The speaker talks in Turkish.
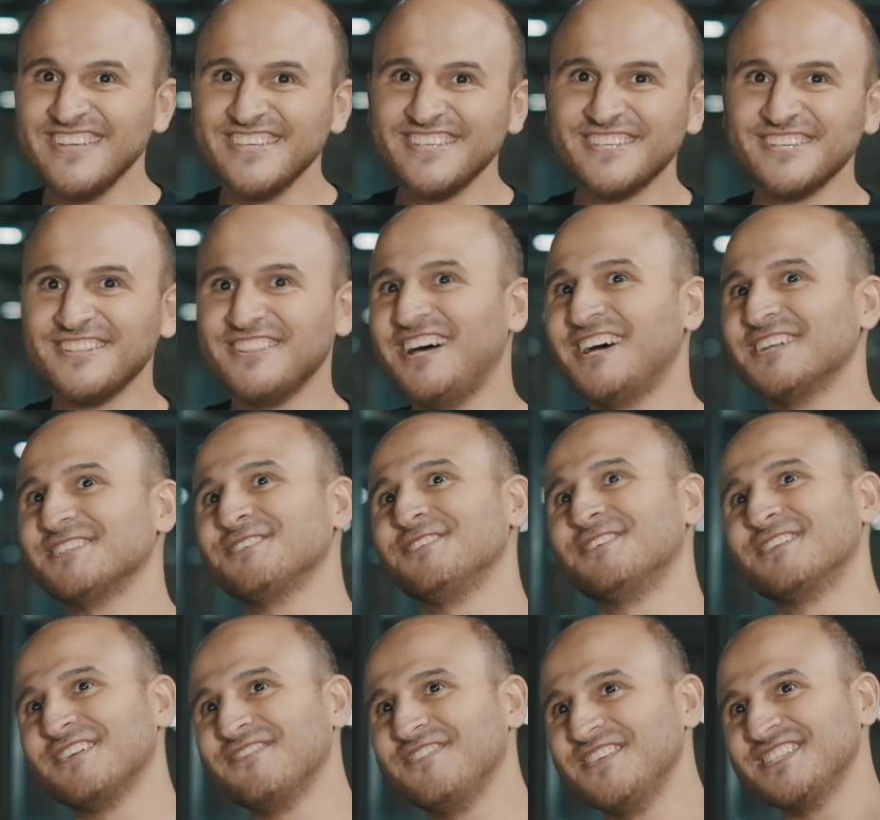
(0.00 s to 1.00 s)
yıllar
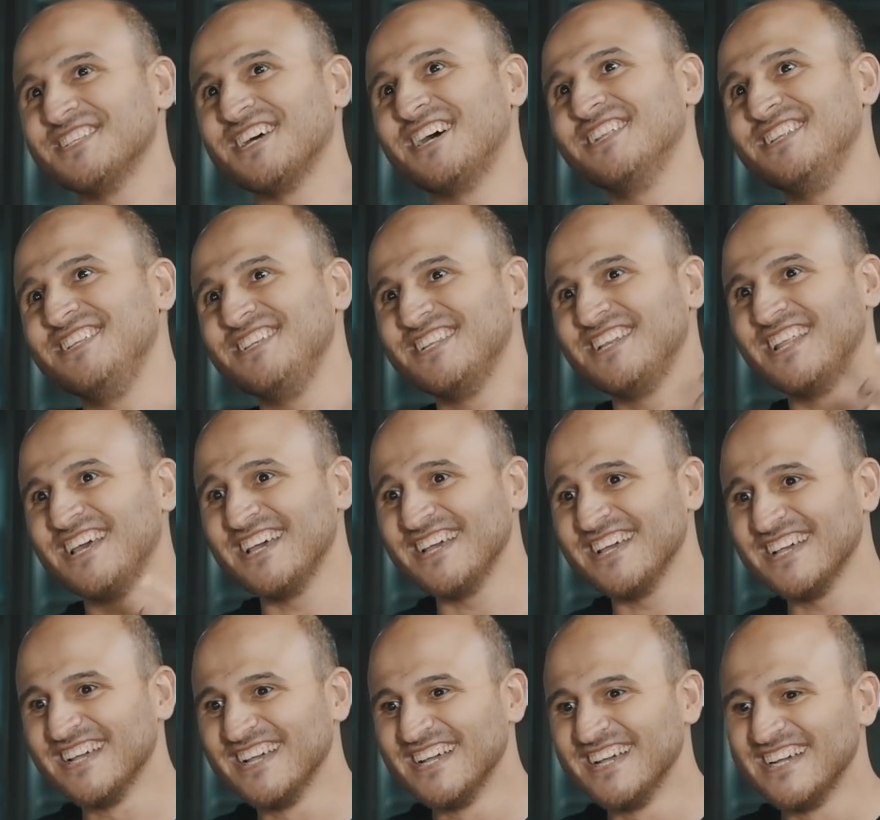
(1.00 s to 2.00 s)
sonra biz Ali ile
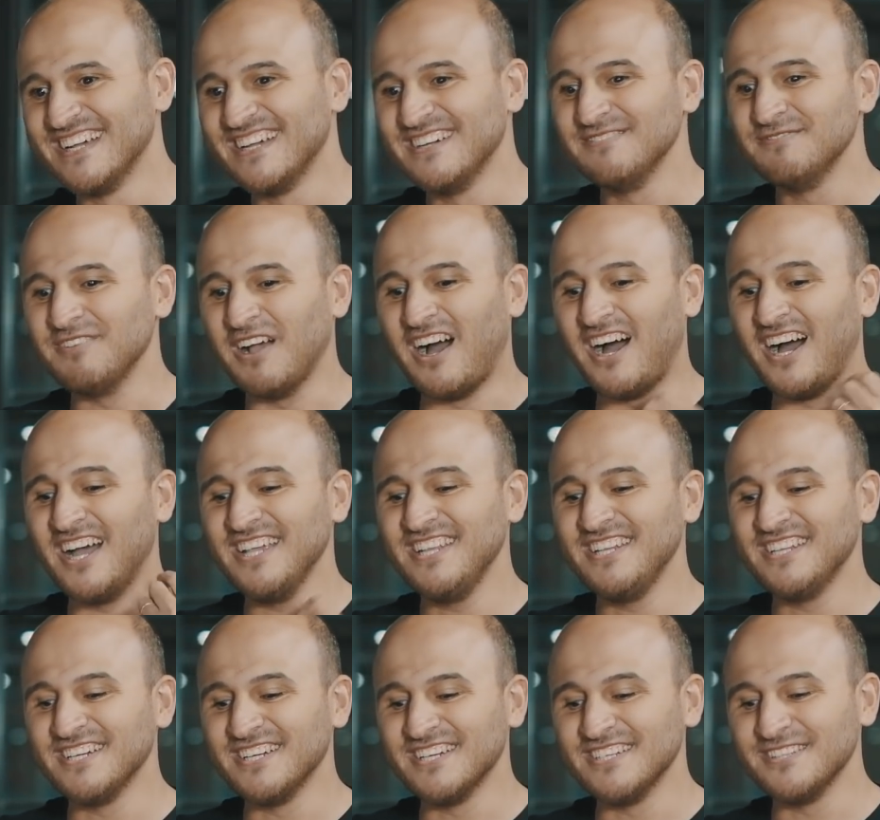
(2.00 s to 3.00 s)

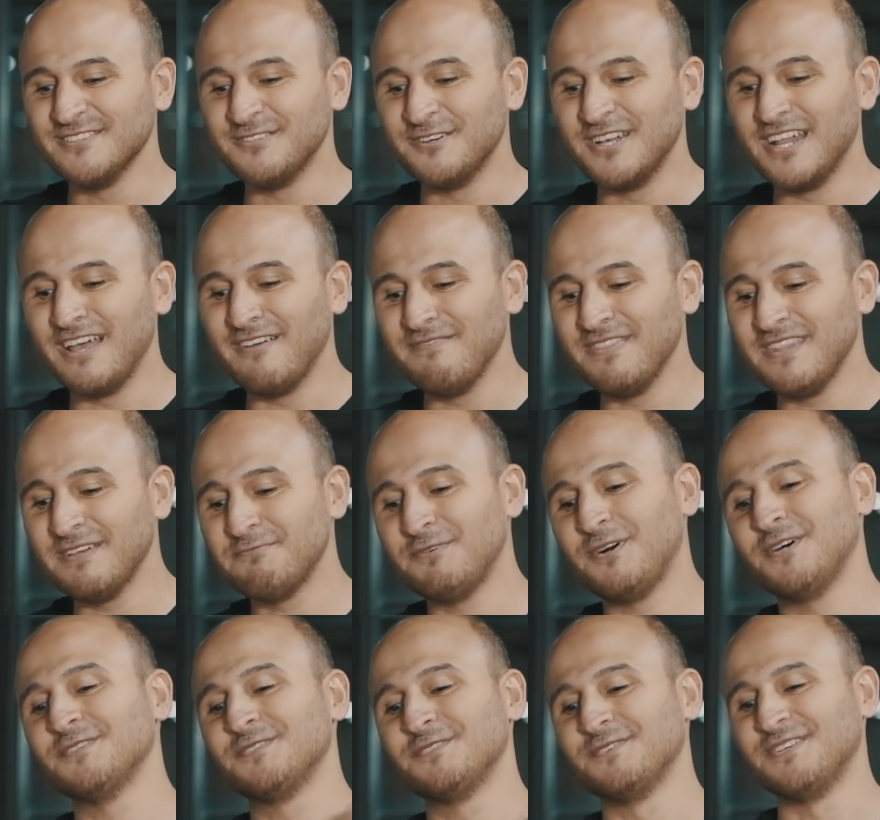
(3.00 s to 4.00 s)
Aynı dönemde
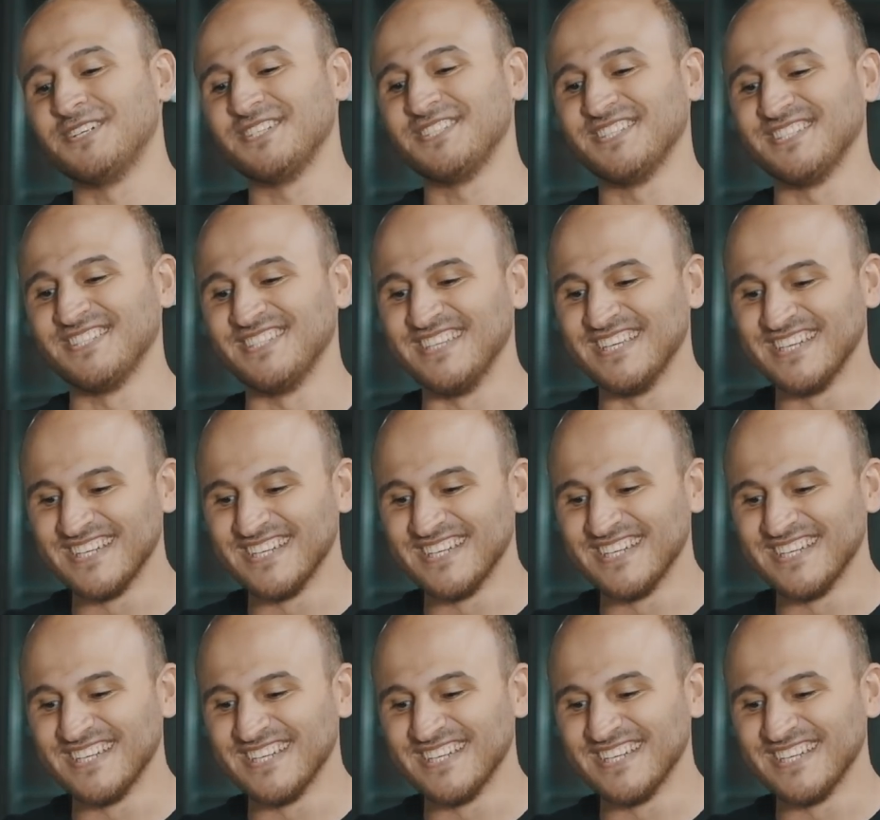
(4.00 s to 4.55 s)
Boğaziçi Üniversitesi'ni